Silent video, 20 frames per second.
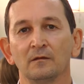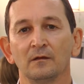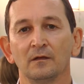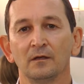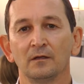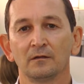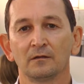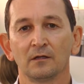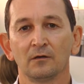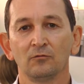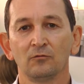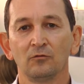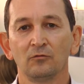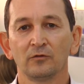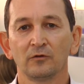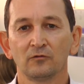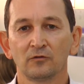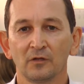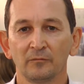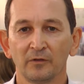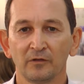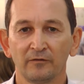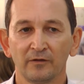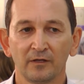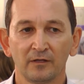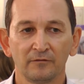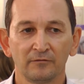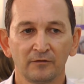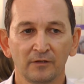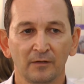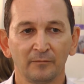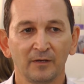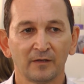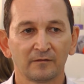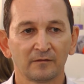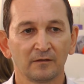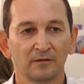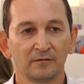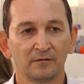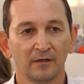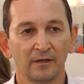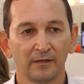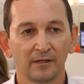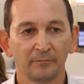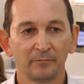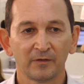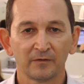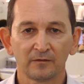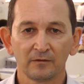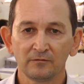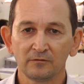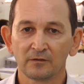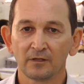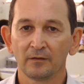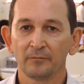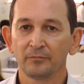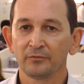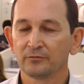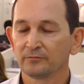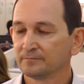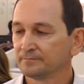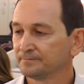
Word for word: Né? Então com isso também vai aliviar bastante e ganhar bastante tempo.